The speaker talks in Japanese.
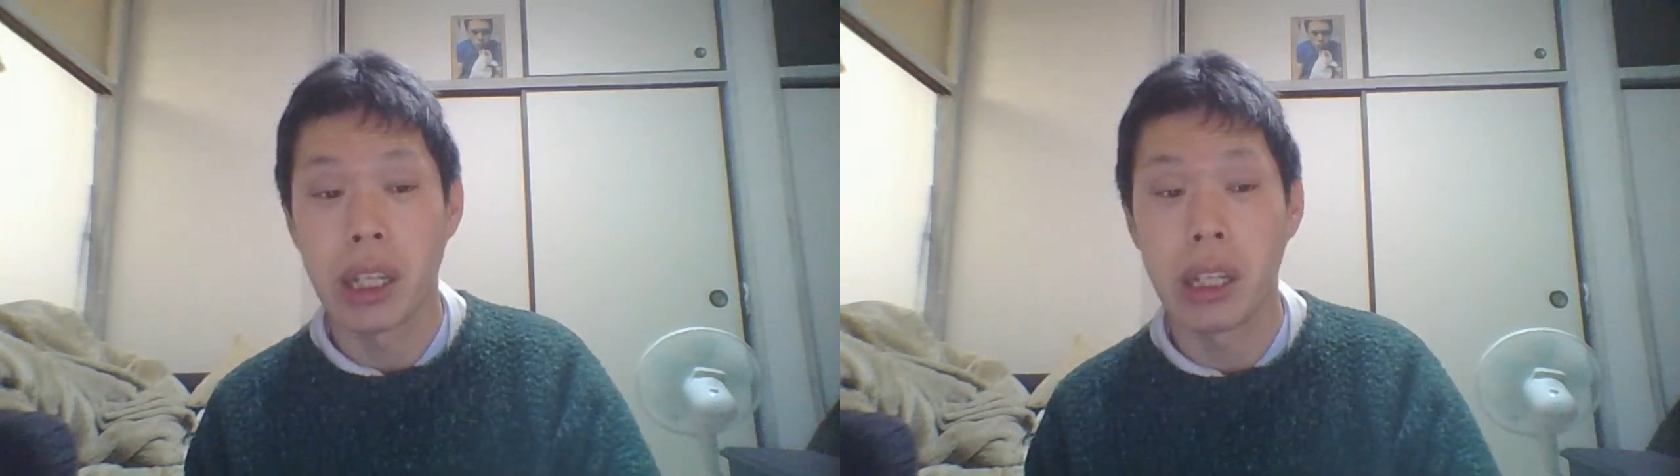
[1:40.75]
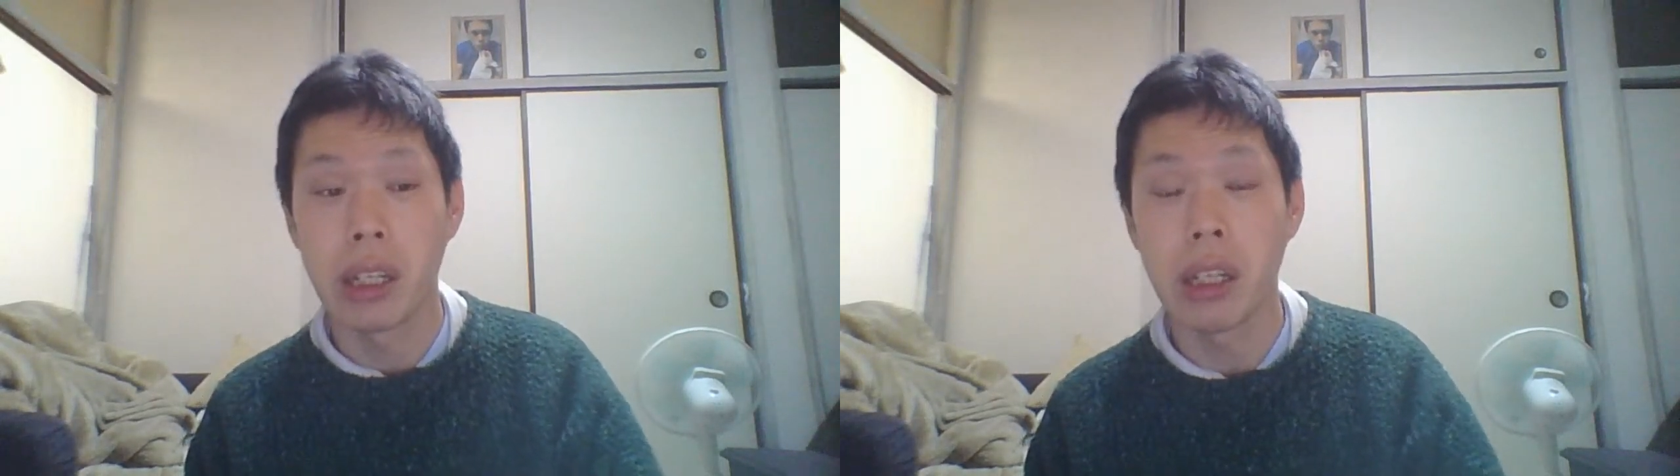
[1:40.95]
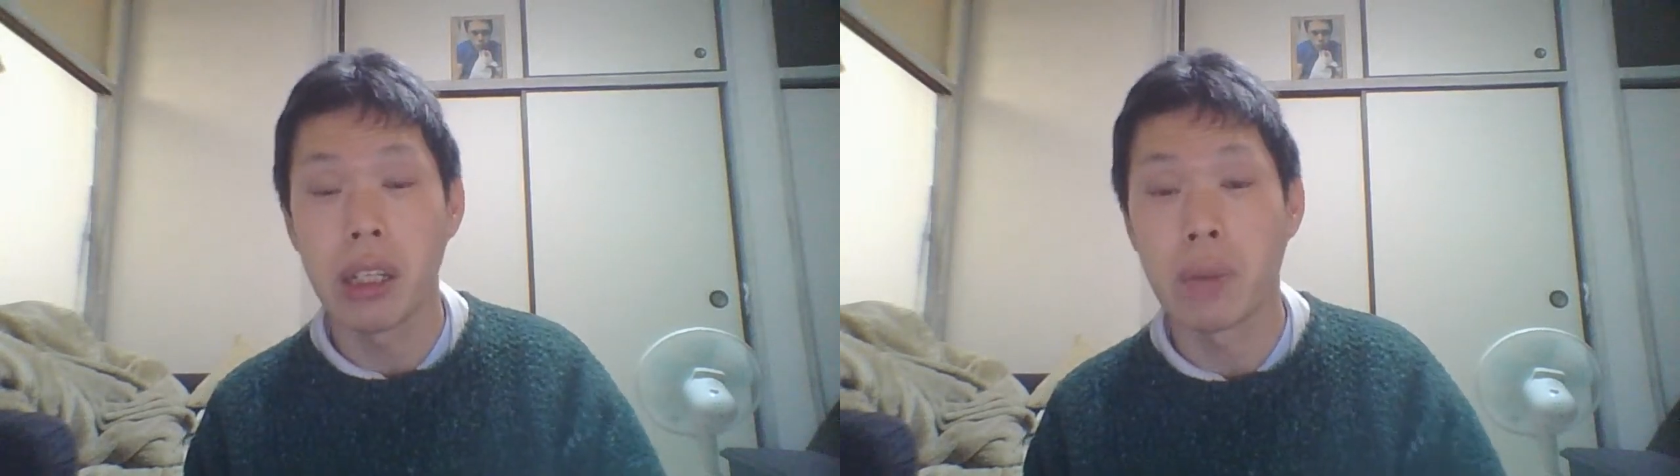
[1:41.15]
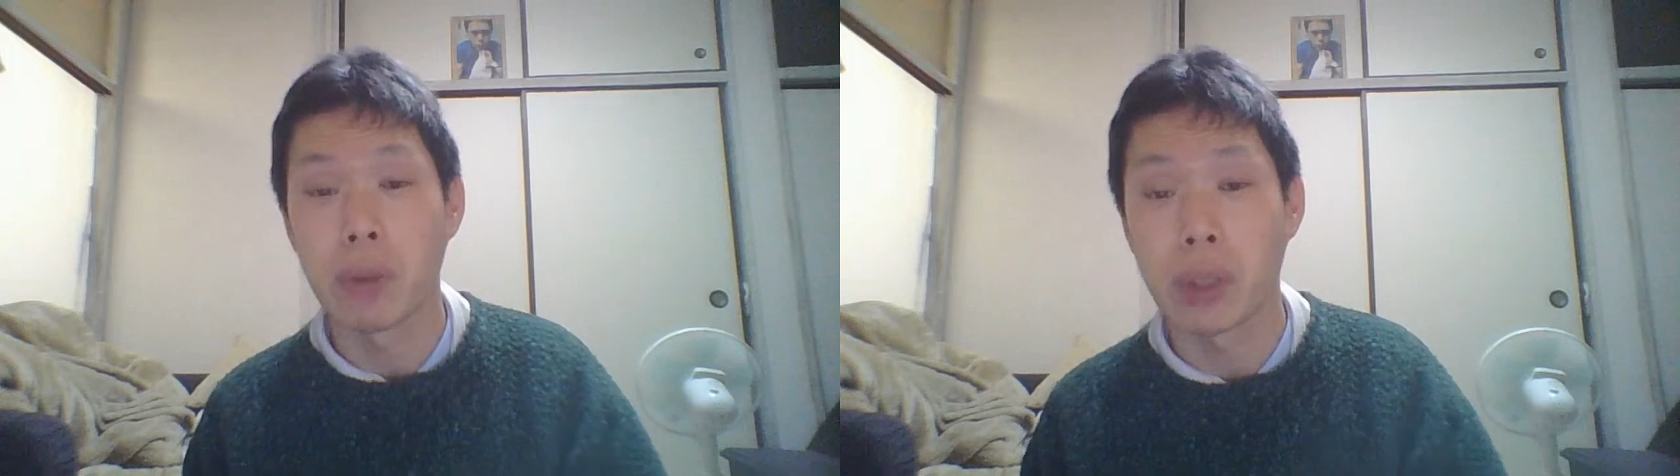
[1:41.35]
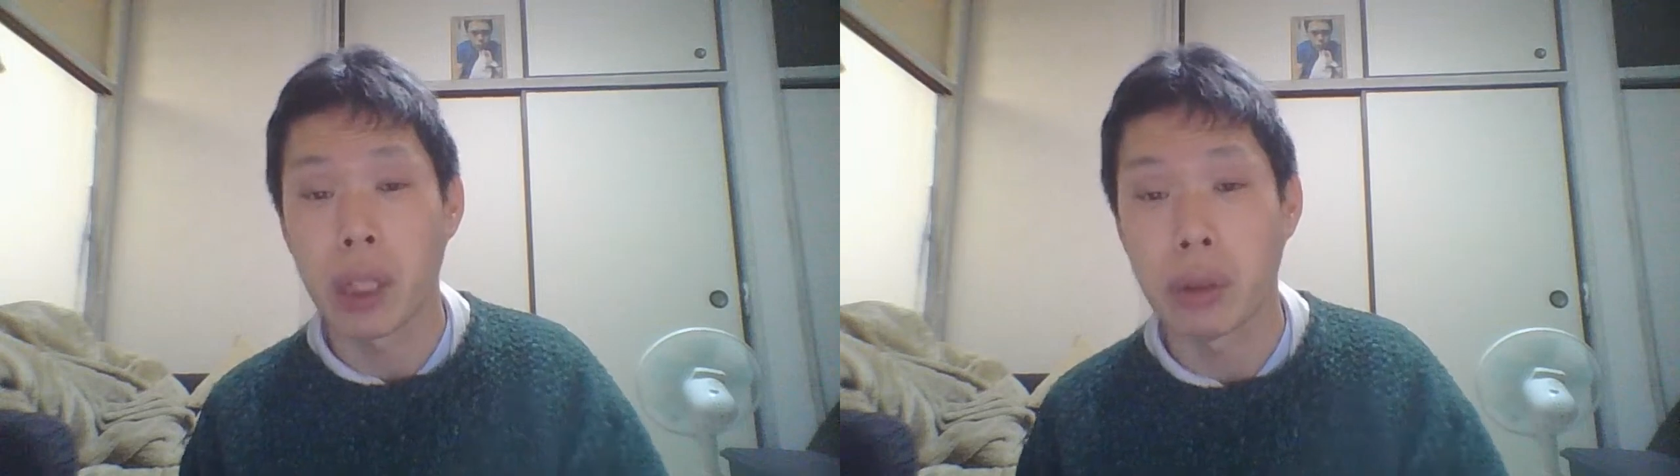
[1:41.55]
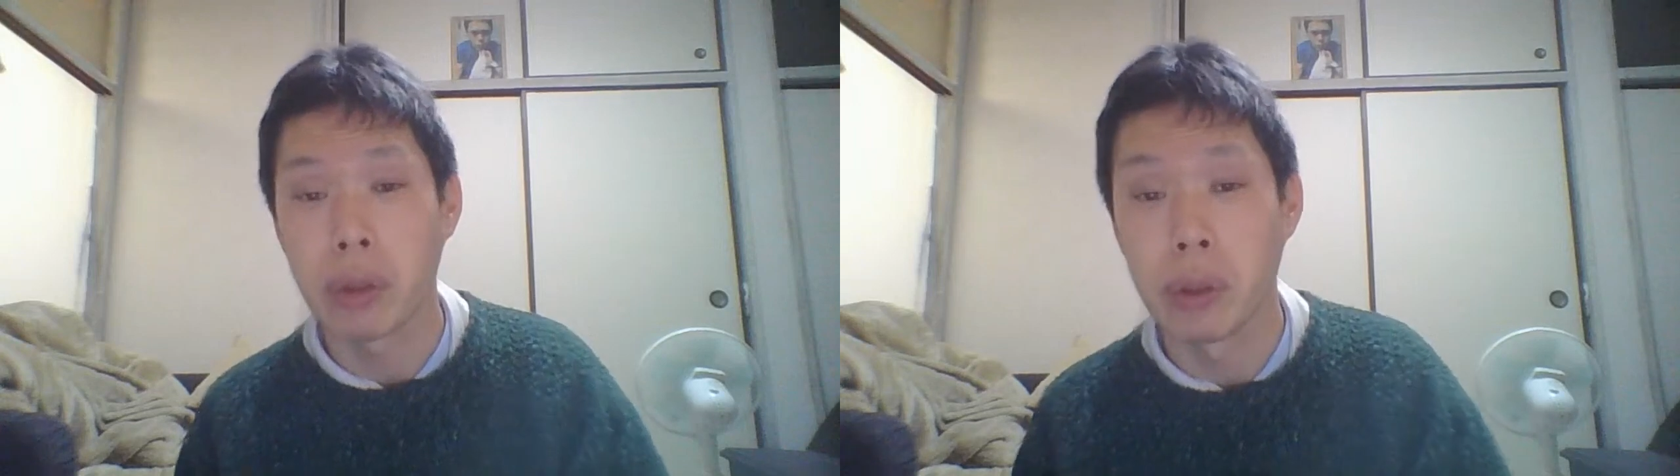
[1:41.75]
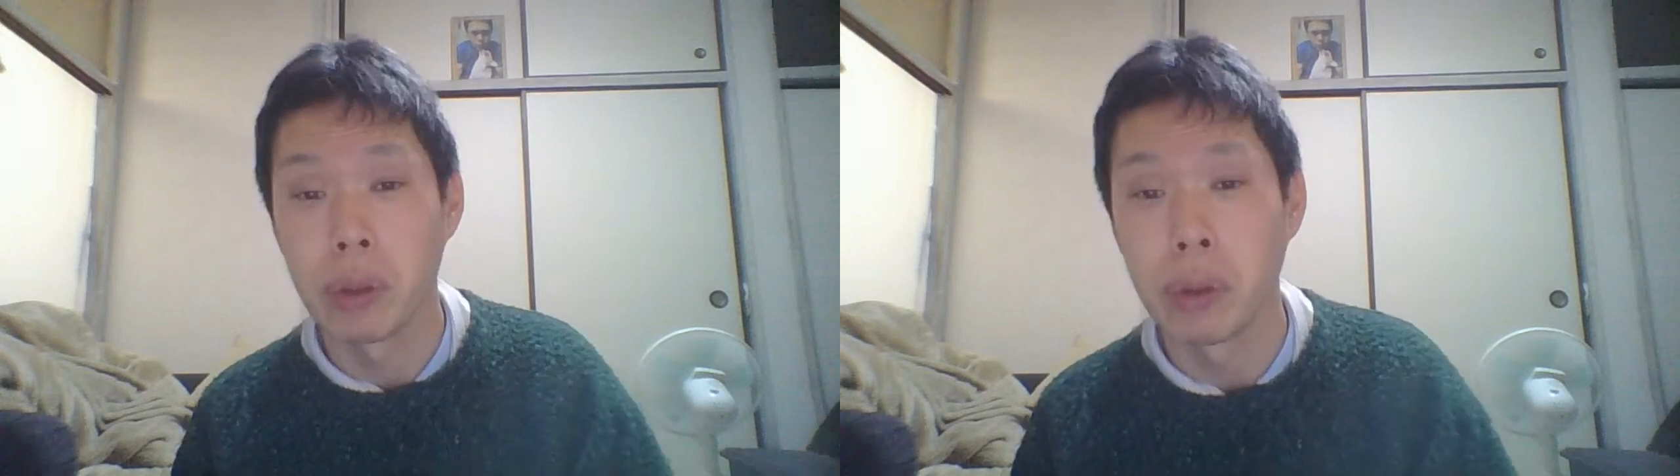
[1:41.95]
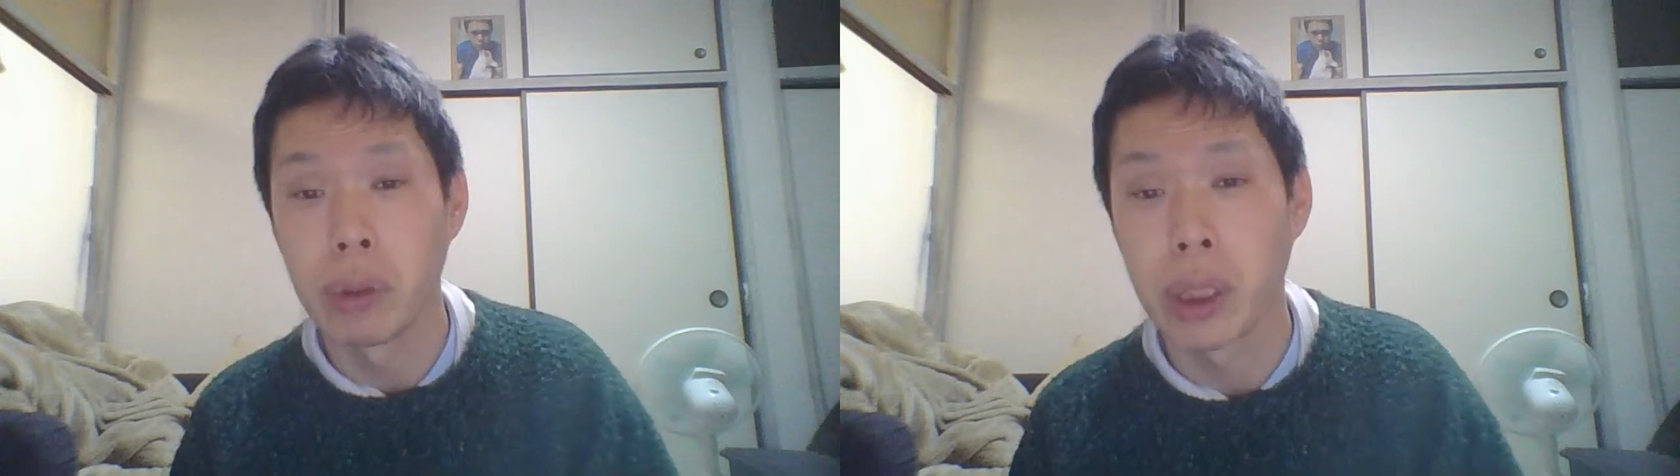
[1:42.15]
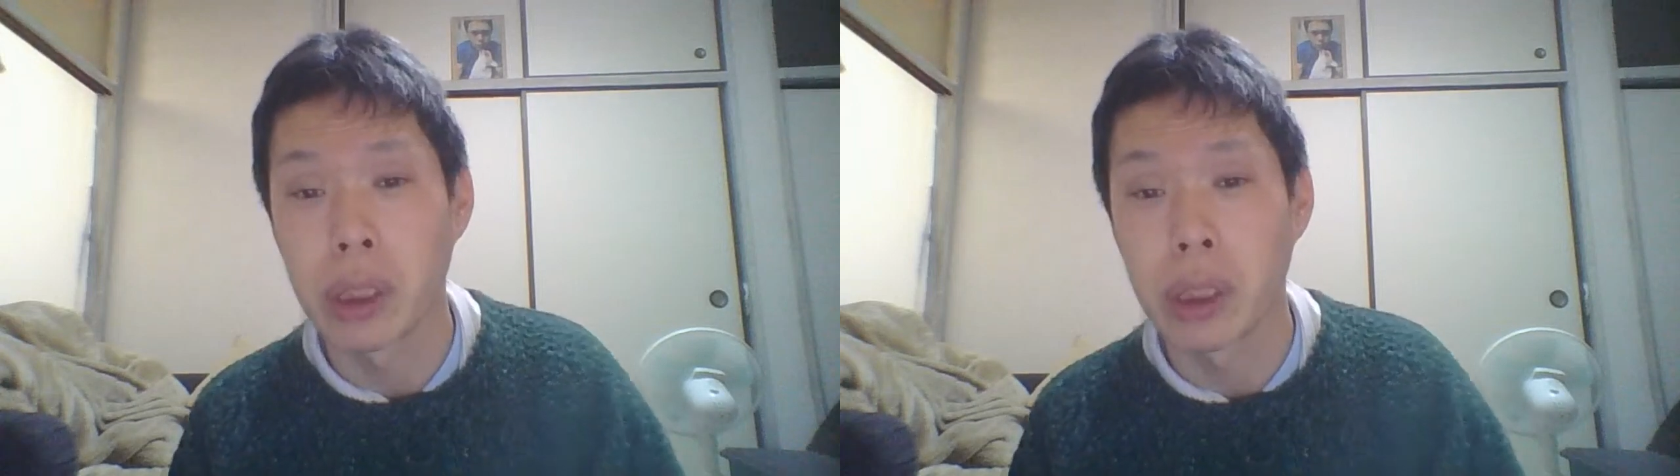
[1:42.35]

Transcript: いかがなものかということ